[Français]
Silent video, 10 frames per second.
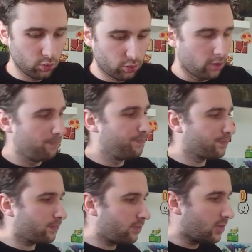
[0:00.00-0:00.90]
Donc,
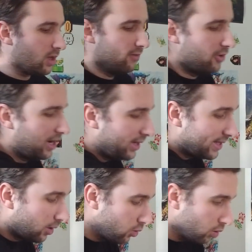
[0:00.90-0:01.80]
voilà,
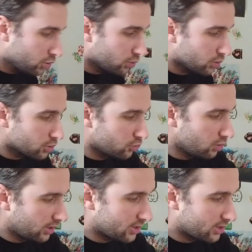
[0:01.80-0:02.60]
il y a encore autre chose en dessous.